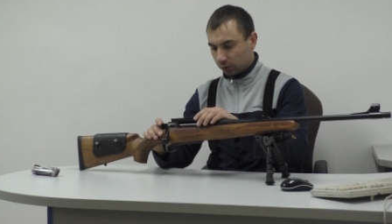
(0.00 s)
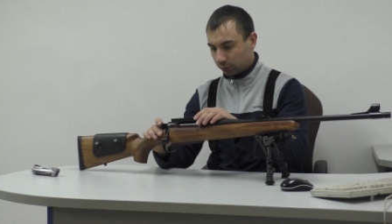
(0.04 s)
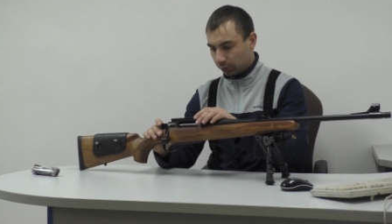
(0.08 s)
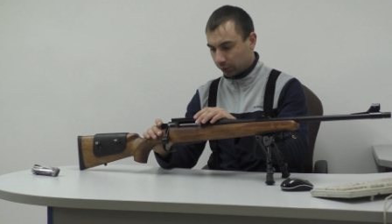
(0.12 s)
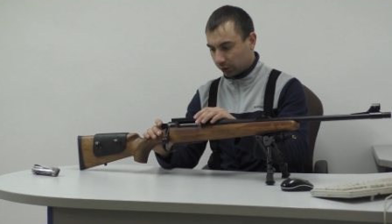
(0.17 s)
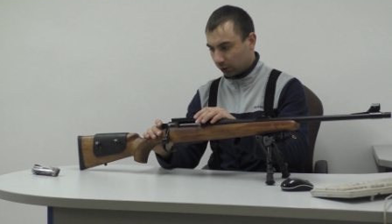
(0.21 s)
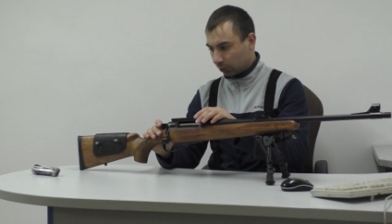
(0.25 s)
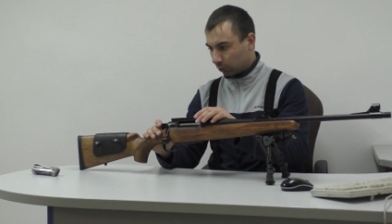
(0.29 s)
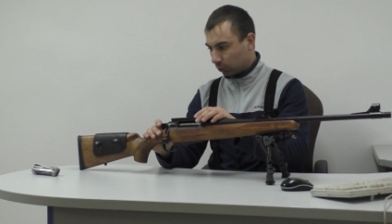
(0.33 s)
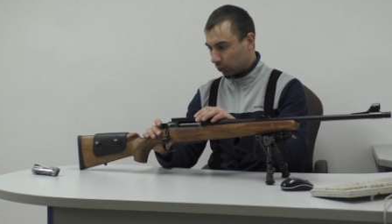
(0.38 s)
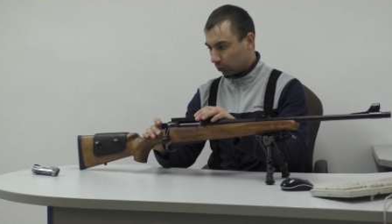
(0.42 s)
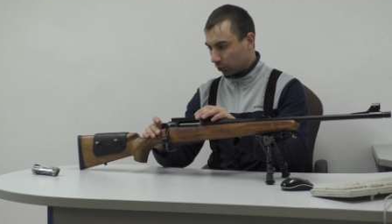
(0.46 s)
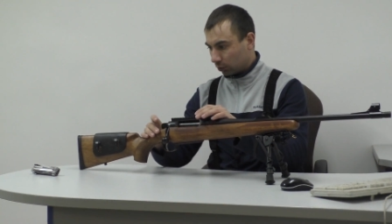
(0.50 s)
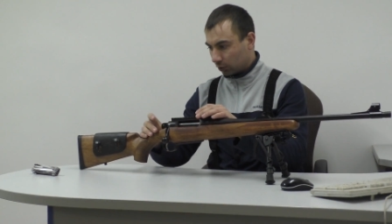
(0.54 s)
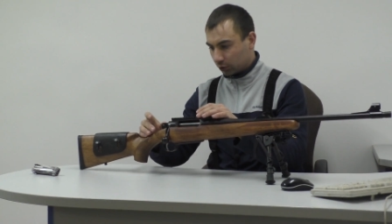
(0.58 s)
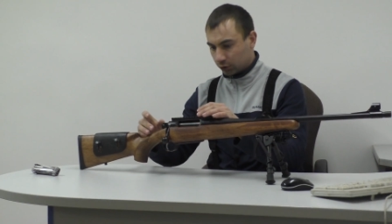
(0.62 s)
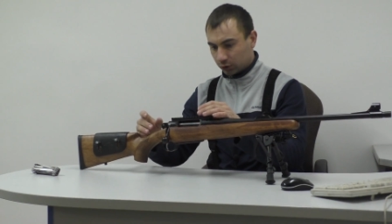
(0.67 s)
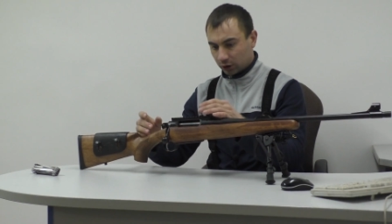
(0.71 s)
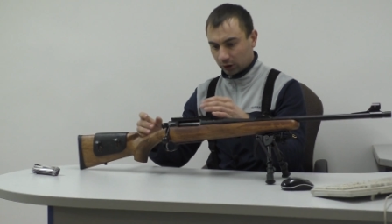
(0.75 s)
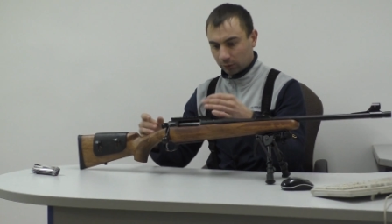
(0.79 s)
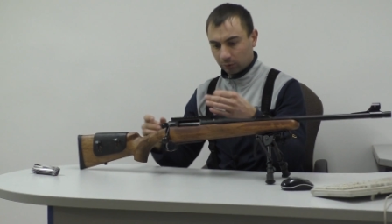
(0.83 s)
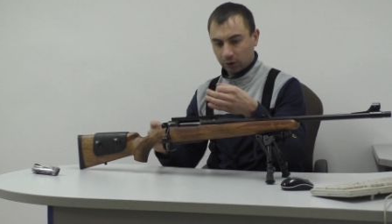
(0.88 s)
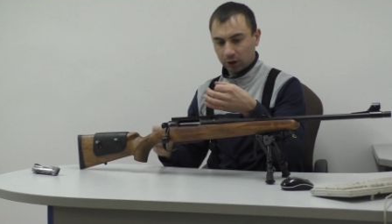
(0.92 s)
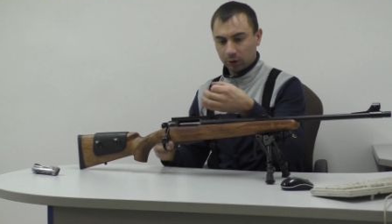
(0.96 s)
прям
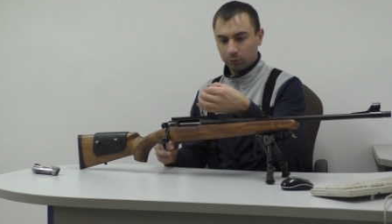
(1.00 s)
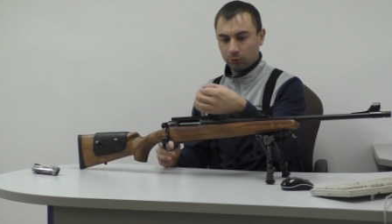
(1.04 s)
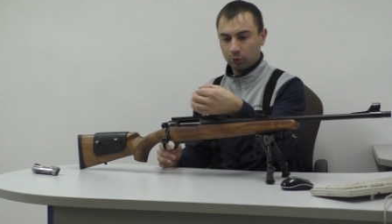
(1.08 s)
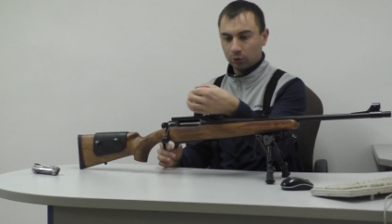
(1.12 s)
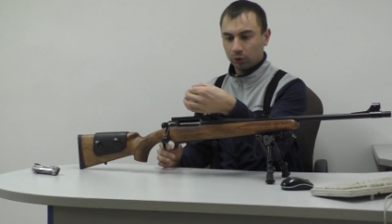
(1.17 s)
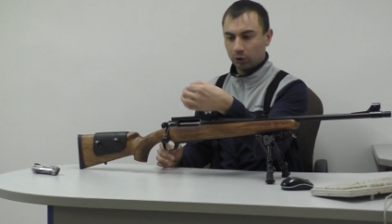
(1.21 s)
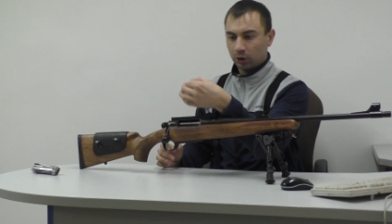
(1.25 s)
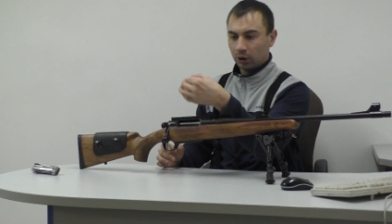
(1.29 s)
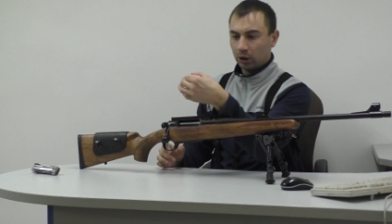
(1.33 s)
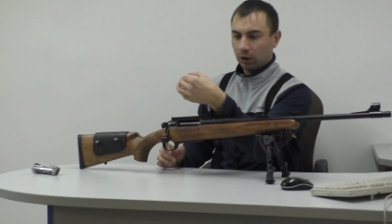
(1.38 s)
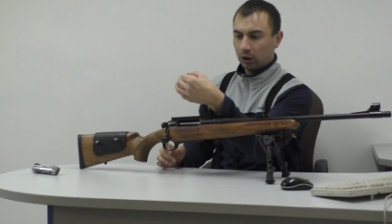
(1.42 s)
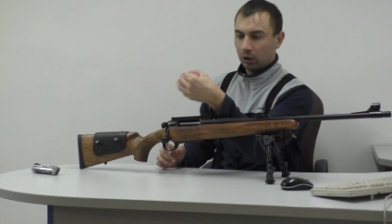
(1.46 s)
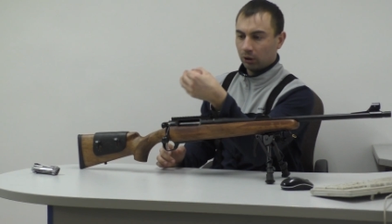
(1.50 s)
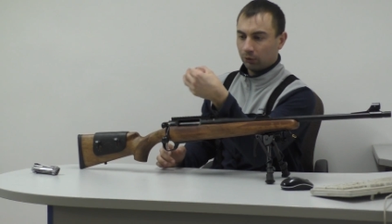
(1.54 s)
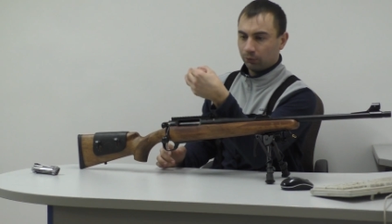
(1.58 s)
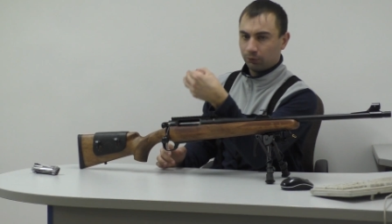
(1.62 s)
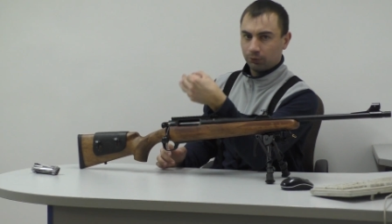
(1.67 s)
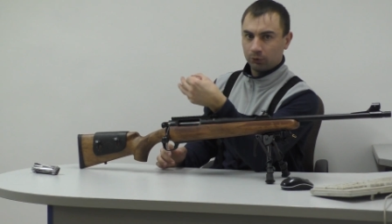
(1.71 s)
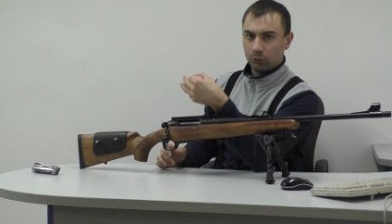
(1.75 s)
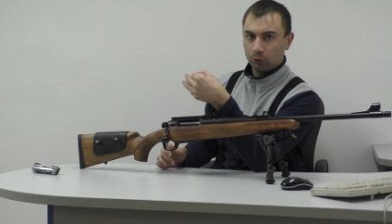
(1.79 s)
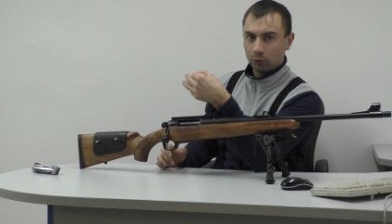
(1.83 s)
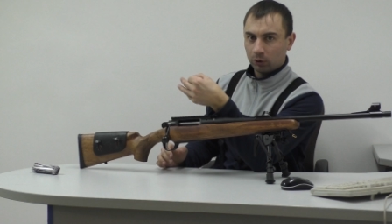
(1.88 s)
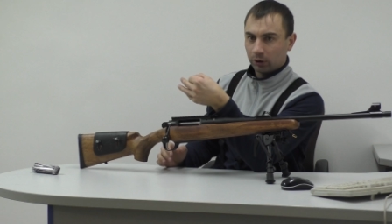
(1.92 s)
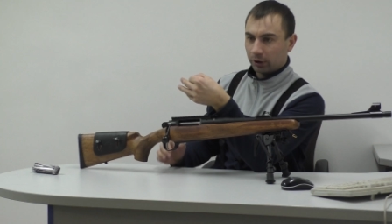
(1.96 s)
полностью, там как бы вот
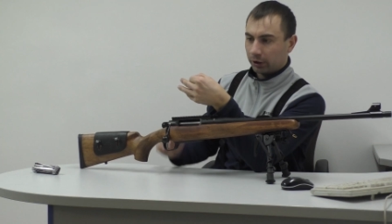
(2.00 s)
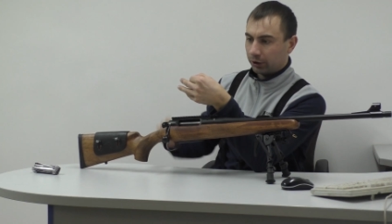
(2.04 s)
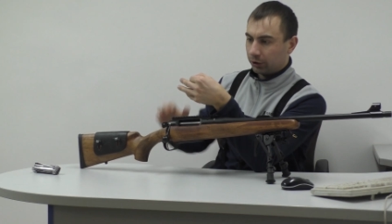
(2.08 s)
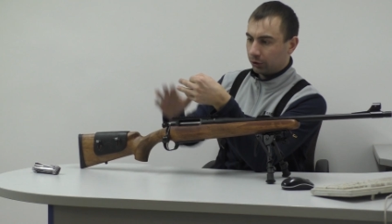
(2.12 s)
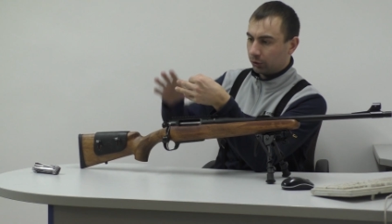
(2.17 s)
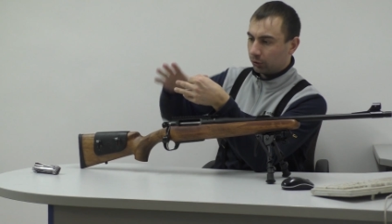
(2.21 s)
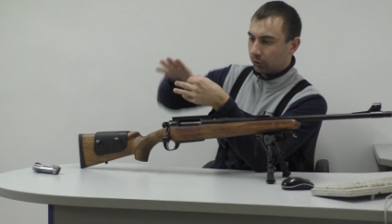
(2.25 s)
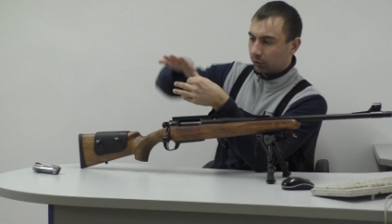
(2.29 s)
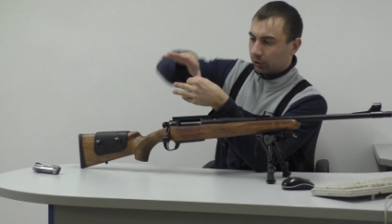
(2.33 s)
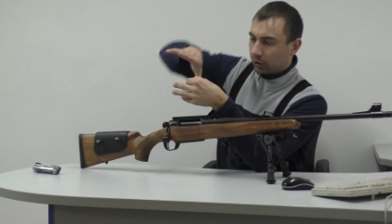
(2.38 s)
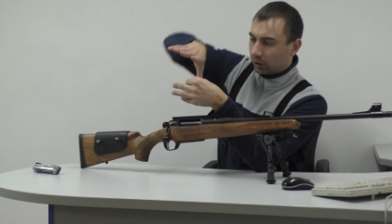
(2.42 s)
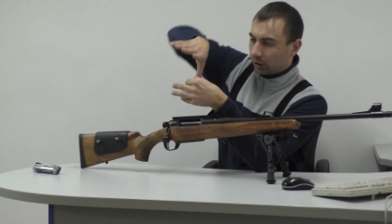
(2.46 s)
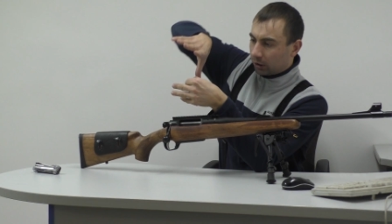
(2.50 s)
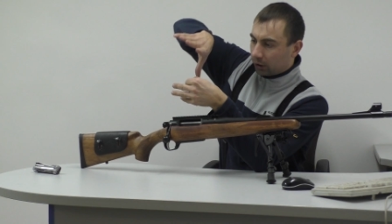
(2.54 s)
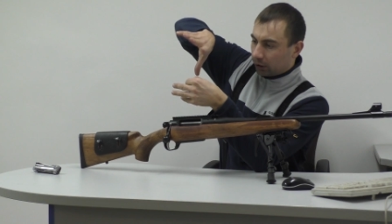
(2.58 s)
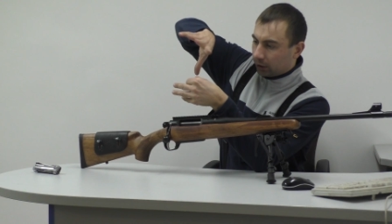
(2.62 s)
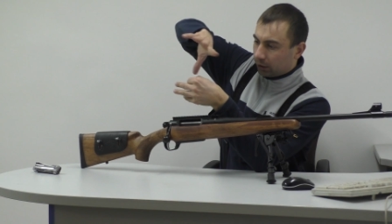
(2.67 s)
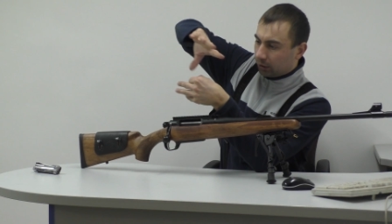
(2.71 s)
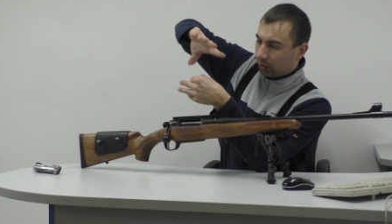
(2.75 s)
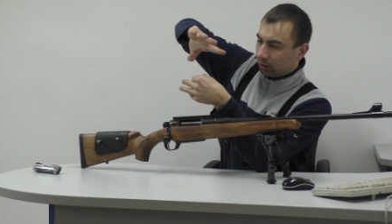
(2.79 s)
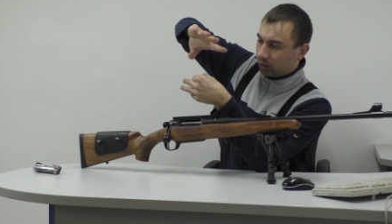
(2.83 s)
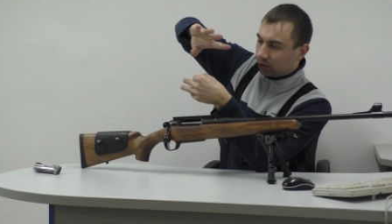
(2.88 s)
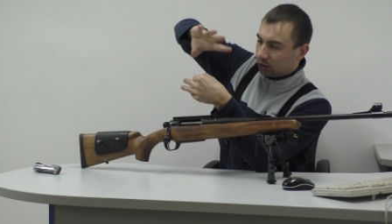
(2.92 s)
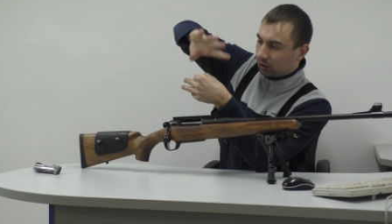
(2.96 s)
втулка идет,
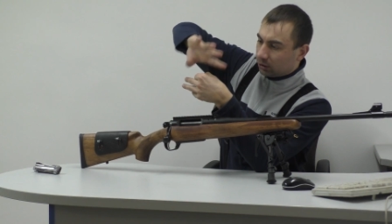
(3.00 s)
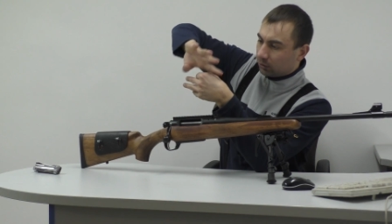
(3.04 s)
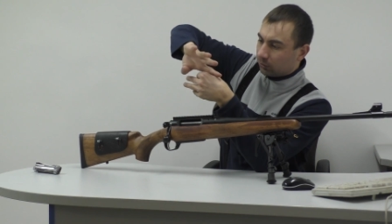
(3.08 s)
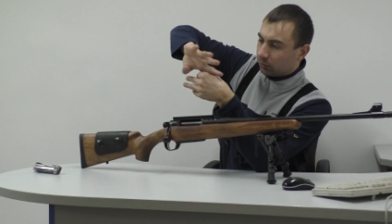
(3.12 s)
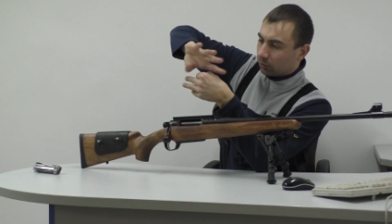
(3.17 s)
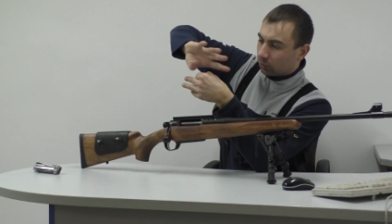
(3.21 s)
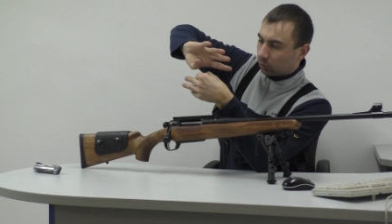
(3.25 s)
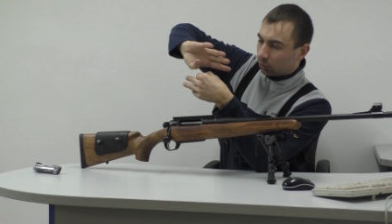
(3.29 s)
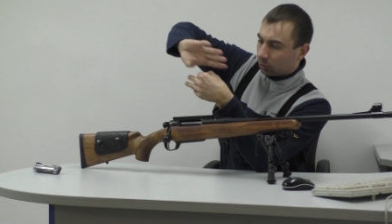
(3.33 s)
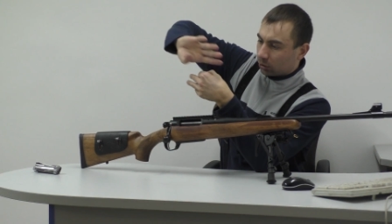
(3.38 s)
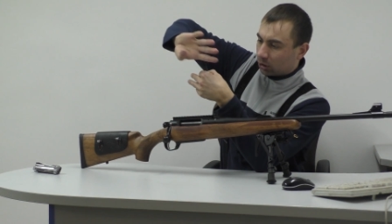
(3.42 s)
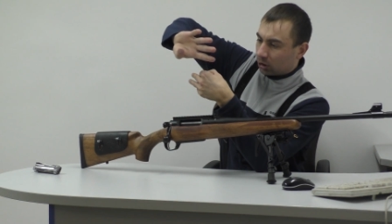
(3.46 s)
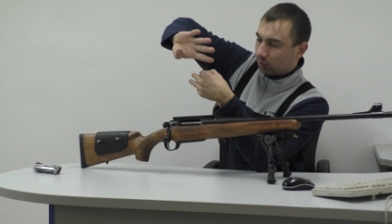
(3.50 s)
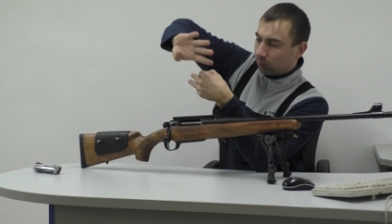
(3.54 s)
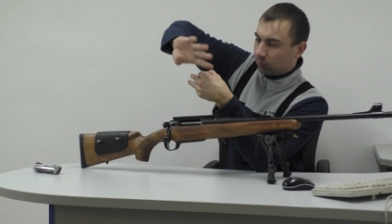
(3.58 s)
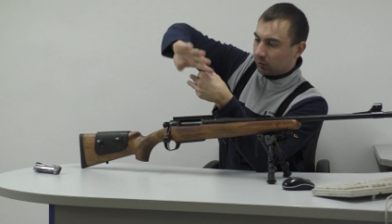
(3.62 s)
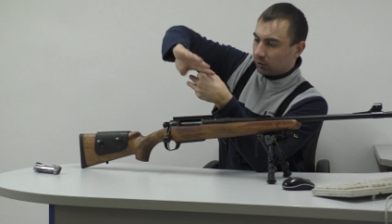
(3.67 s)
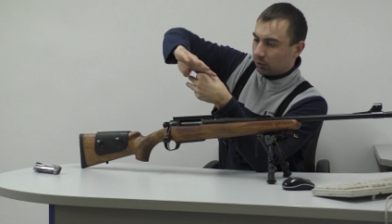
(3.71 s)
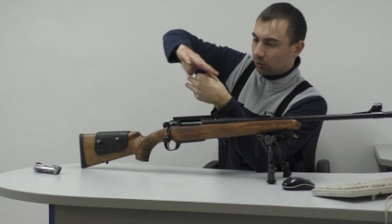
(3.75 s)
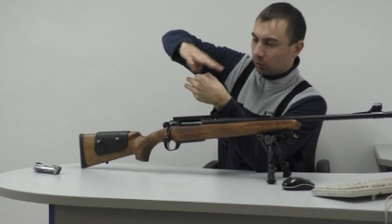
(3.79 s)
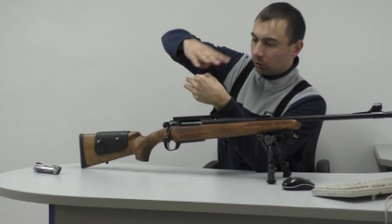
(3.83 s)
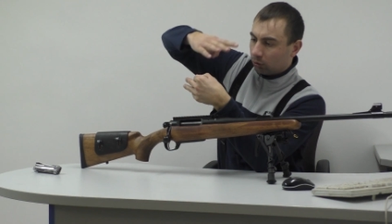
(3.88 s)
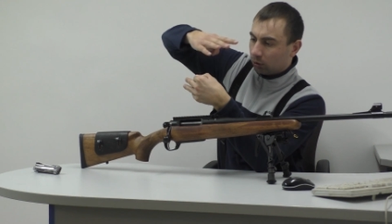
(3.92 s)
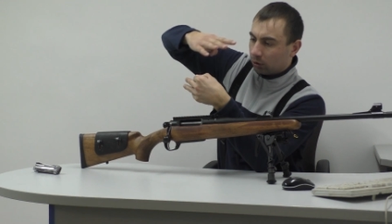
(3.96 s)
и ресивер, он как бы
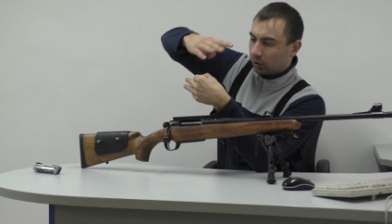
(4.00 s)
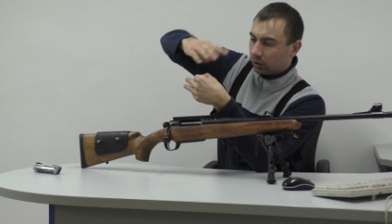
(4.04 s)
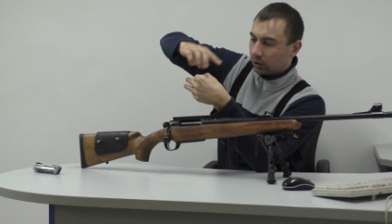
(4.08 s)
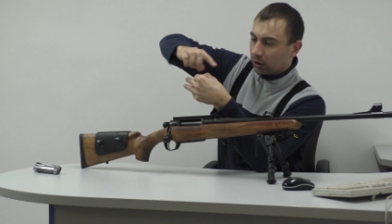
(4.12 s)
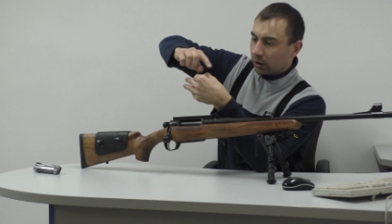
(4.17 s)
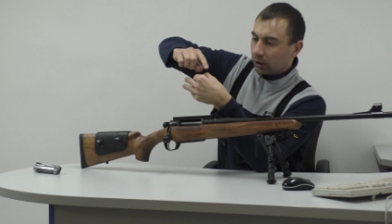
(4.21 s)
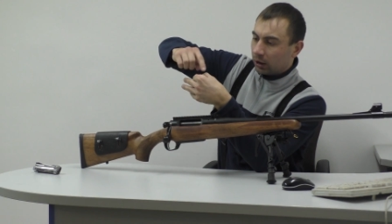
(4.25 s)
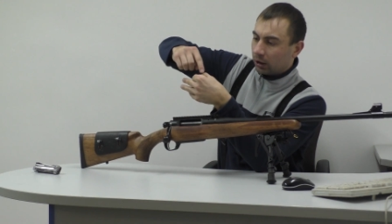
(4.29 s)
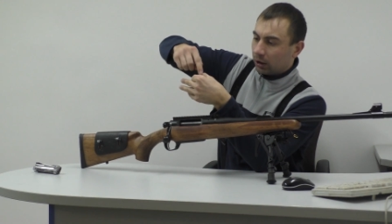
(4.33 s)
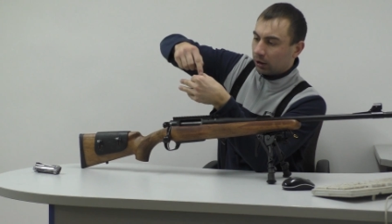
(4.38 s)
круглый,